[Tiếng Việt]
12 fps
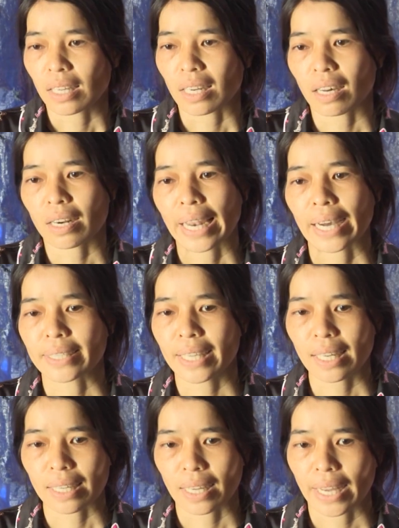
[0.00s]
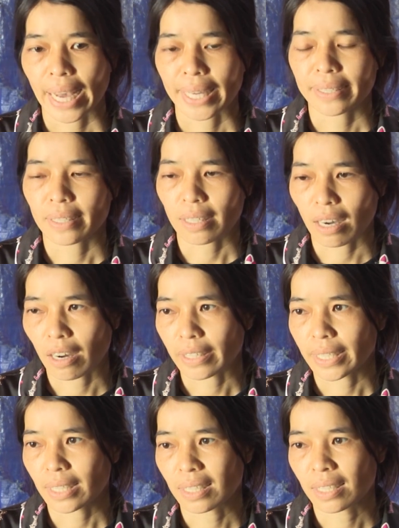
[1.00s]
Lo lắng nhất là hai đứa con
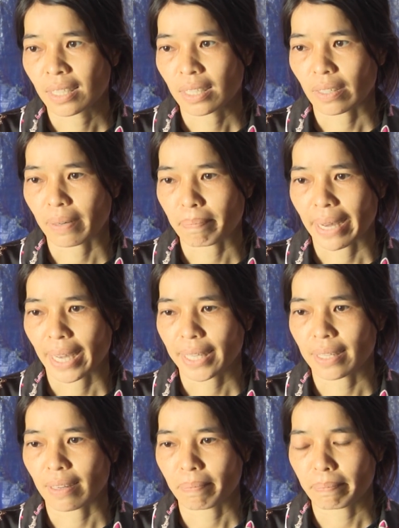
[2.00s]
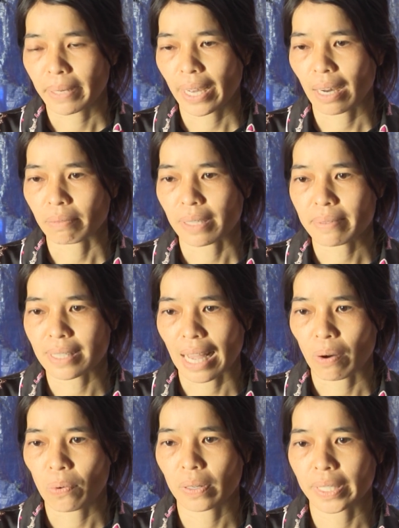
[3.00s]
ấy. Con bé thì nó mới học lớp
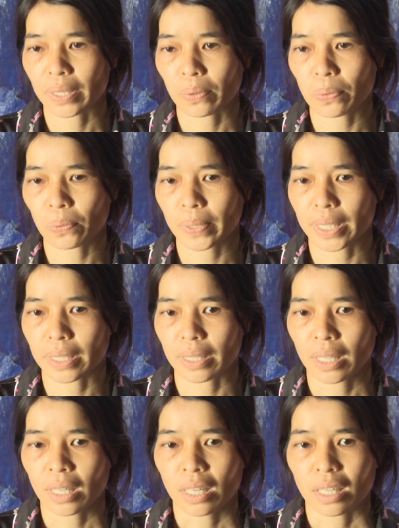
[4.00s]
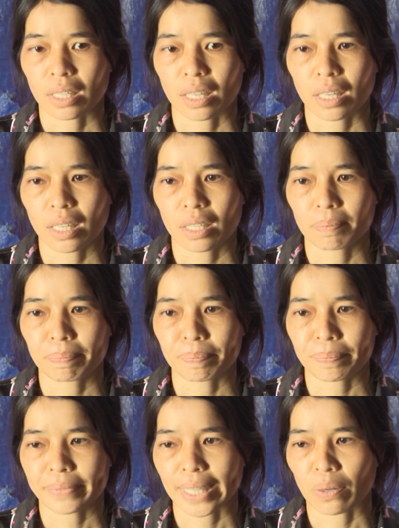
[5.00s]
6, còn thằng cu thì
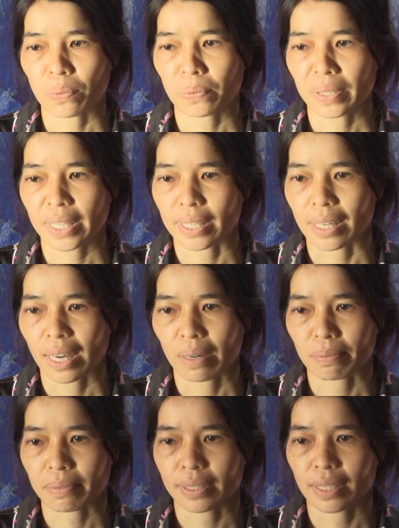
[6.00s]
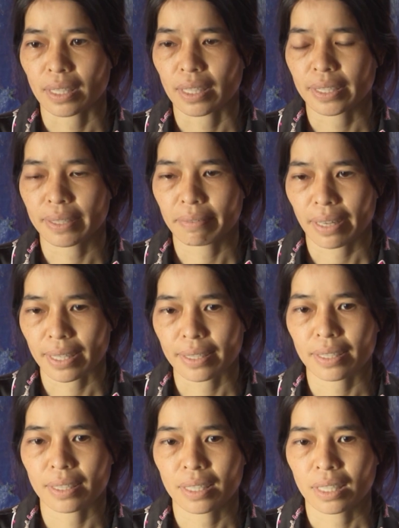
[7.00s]
cháu cũng nghỉ học dở như
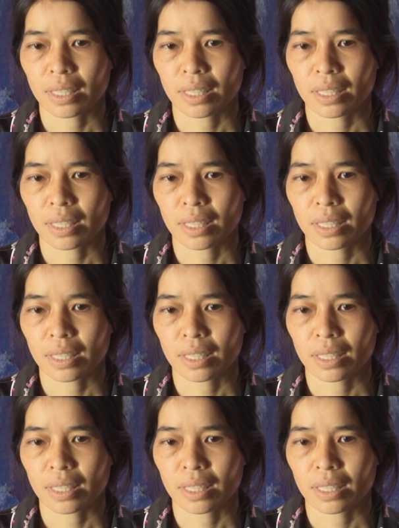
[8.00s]
vậy thì